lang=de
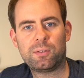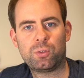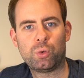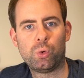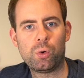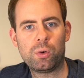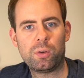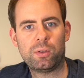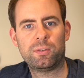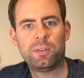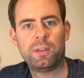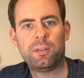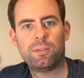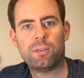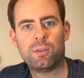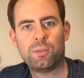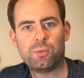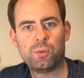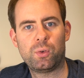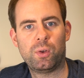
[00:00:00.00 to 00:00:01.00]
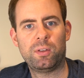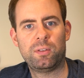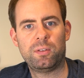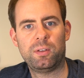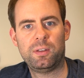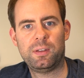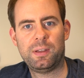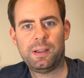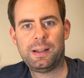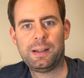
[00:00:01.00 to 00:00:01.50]
das hochgesetzt auf
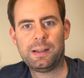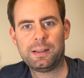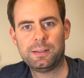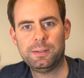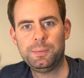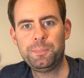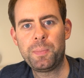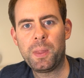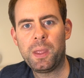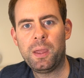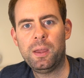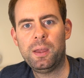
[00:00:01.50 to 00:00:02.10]
90 Tage.